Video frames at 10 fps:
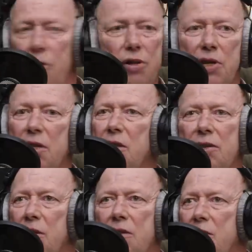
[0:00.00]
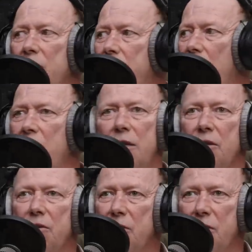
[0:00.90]
und sagt, das ist zu weit,
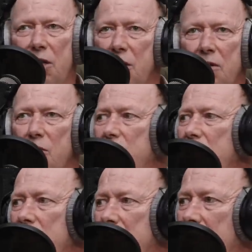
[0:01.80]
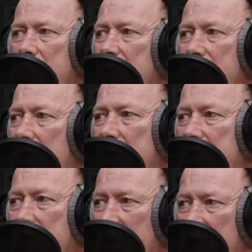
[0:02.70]
das ist, geht so nicht, das ist alles
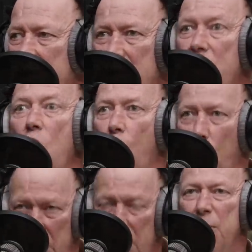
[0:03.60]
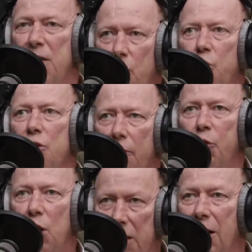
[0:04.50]
nicht richtig und ich bin sowieso
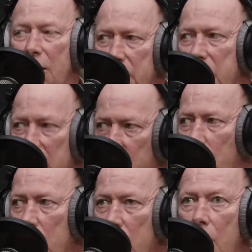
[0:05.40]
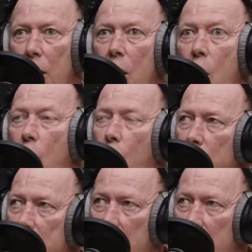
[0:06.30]
für Legalisierung. Ja. Und